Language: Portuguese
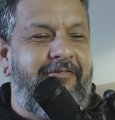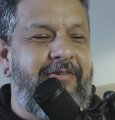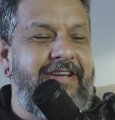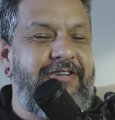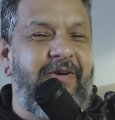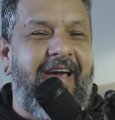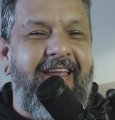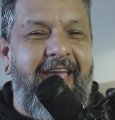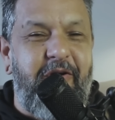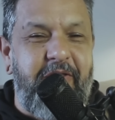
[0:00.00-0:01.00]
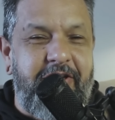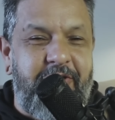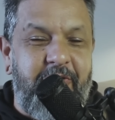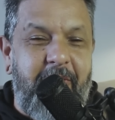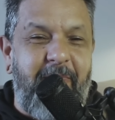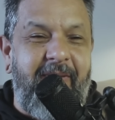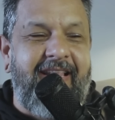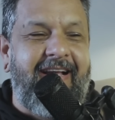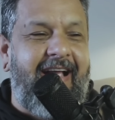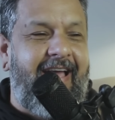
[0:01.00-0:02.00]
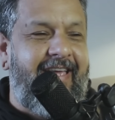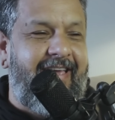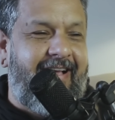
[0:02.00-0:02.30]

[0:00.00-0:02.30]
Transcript: O anjo Ariel deixou a pena cair,